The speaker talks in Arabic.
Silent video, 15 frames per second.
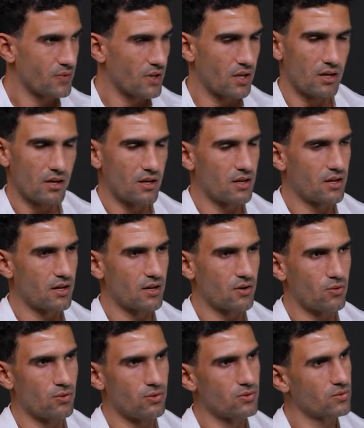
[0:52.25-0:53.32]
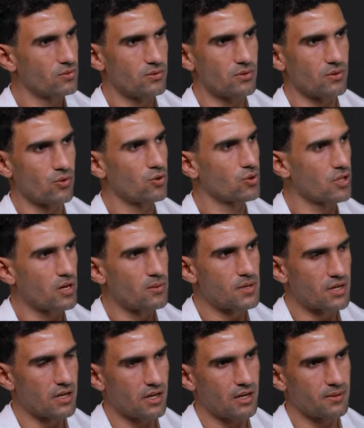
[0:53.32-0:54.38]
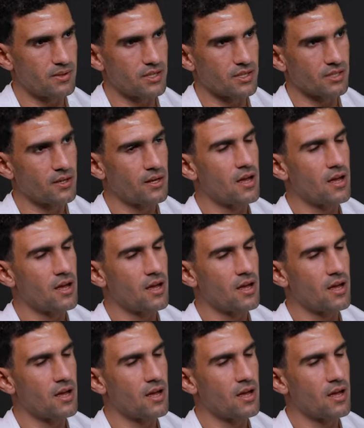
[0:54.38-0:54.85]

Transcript: آه، جول وكنت انا بره اللعبه يعني